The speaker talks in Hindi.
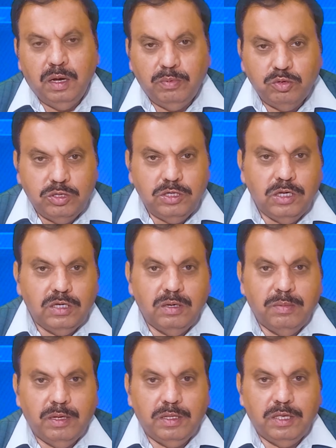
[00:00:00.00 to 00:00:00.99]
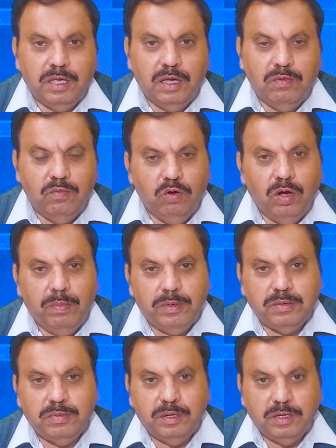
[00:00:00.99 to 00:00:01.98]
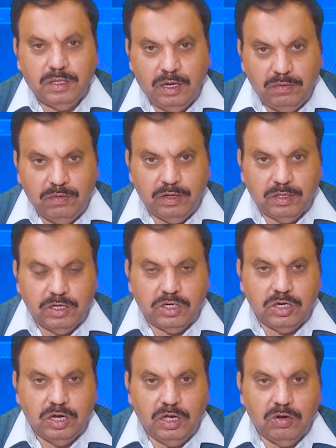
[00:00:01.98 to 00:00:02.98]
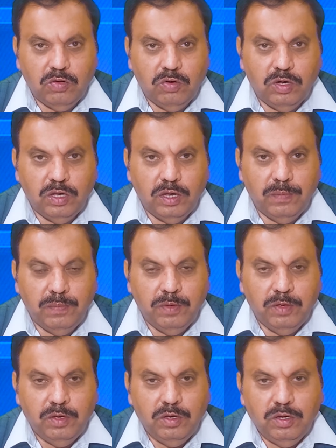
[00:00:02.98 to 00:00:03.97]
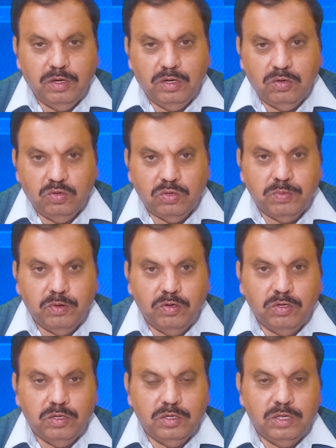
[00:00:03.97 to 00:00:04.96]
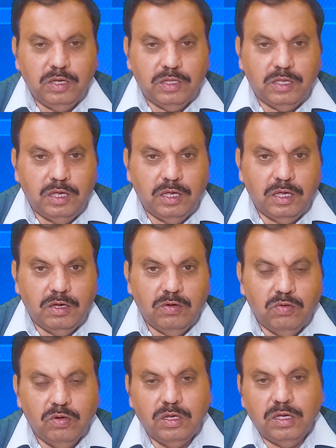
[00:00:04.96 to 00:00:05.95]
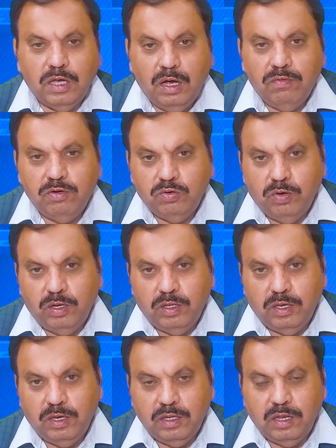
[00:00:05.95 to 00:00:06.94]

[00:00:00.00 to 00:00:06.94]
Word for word: अपोजिशन जमातें हैं वो आपस में इख्तलाफात का शिकार हो गई हैं उसको देखते हैं कि उनकी क्या वजूहत है